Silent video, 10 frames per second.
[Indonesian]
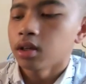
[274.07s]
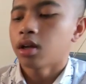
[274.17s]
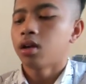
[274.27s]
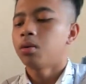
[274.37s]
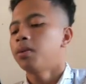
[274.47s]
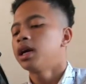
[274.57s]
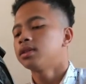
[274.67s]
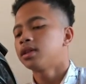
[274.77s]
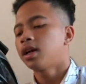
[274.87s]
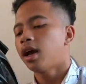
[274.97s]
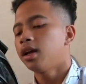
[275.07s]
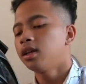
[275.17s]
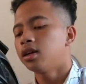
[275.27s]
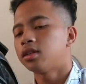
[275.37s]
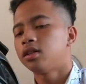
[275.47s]
tidak lupa
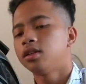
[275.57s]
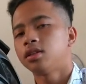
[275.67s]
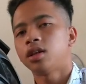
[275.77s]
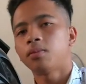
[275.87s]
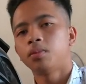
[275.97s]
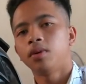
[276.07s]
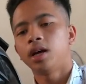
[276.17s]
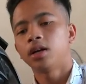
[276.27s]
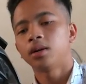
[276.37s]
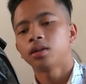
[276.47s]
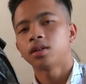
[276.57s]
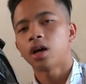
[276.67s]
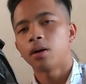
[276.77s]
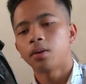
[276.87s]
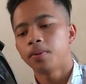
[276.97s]
STKS-nya. Di setiap pembelian
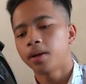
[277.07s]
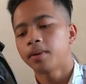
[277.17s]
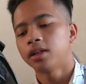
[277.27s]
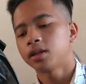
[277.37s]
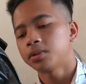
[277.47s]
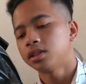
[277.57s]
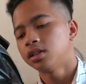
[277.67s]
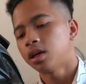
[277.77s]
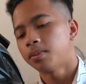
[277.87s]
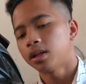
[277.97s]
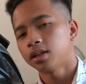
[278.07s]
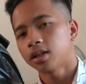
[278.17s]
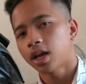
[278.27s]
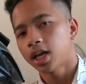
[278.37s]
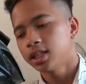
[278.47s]
senapan Black Panther pasti dapat
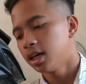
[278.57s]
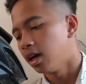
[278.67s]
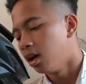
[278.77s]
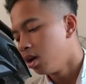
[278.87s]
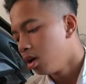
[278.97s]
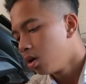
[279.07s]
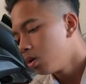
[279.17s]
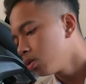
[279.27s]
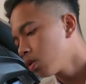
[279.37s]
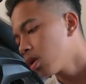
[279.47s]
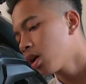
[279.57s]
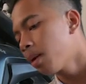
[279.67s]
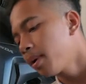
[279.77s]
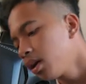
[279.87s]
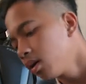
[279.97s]
STKS-nya. Untuk
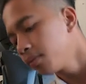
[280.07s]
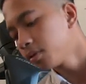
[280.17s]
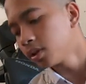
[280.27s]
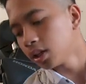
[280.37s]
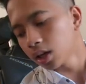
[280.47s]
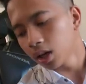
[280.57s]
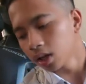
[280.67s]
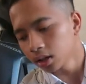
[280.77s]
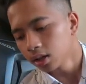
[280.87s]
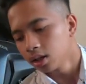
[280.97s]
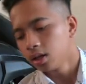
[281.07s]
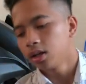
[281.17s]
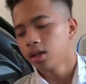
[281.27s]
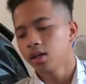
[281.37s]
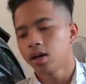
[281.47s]
kelengkapan full set
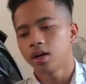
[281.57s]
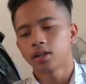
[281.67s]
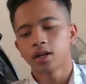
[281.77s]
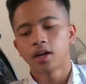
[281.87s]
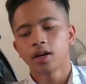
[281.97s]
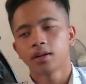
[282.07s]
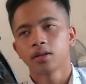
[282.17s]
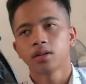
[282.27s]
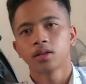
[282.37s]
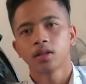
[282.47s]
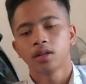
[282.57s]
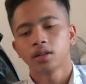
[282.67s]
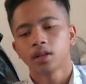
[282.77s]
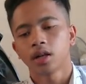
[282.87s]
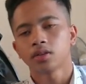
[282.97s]
ini ada
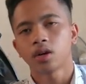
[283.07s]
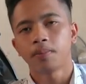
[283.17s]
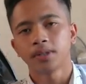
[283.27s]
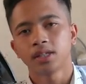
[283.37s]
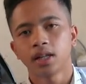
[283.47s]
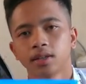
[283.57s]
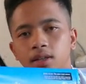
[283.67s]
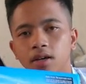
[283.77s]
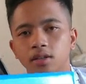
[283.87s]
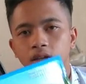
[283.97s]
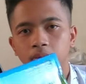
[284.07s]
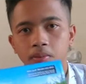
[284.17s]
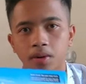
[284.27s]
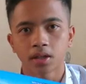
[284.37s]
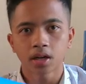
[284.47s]
teleskop strip
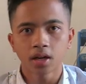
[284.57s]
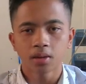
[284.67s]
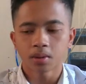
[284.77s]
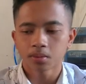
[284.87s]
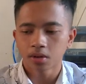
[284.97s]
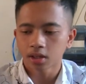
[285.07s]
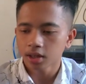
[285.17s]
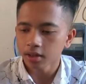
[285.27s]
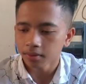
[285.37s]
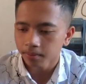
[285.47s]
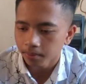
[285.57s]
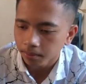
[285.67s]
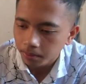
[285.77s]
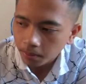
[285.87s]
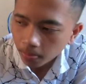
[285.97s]
sebulan kali 40 g
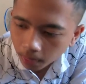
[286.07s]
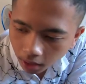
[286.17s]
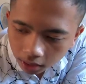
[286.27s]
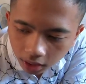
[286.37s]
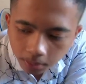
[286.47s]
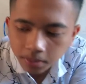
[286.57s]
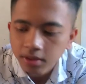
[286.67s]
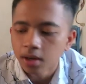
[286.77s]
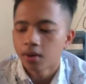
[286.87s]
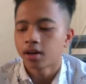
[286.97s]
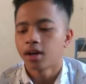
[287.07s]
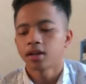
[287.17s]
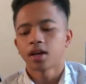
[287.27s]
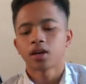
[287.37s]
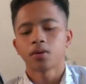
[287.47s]
dan ini Jawara
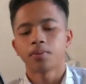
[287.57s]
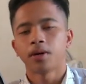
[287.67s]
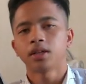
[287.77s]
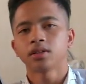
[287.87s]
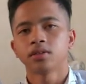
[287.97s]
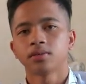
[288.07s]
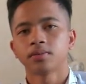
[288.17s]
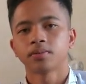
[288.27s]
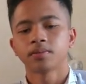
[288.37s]
GR12